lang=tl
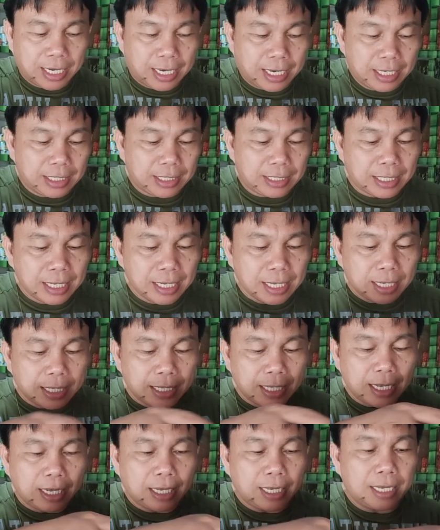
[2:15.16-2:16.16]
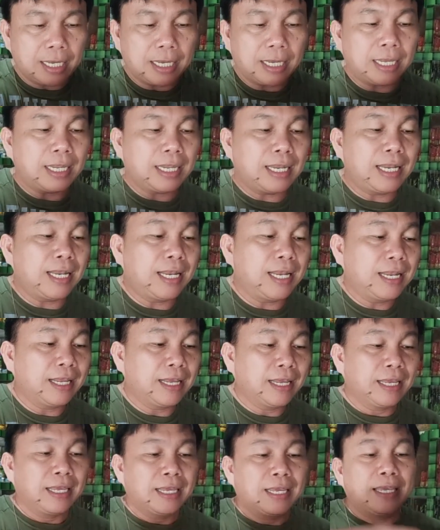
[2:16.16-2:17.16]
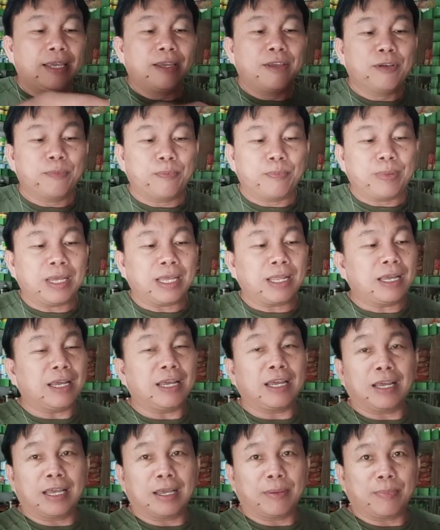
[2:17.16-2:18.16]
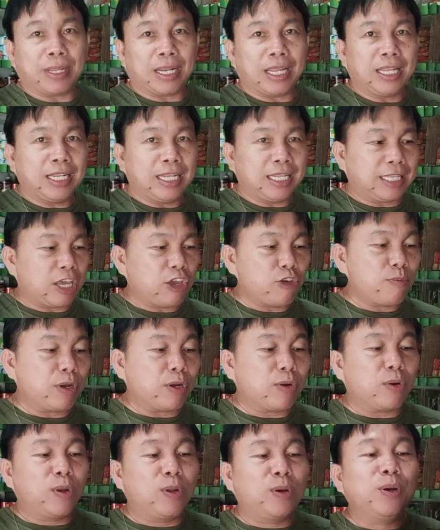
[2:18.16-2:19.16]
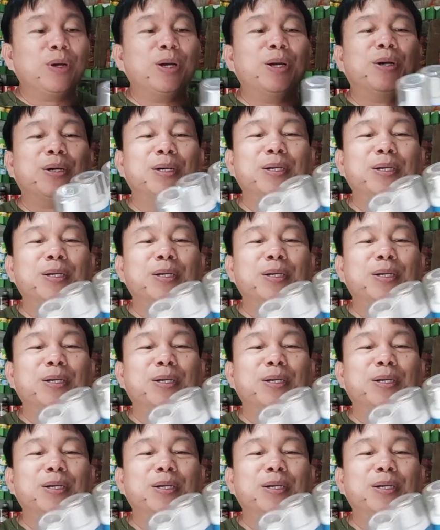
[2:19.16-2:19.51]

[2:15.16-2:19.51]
guys dahil pa, para hindi tayo magulo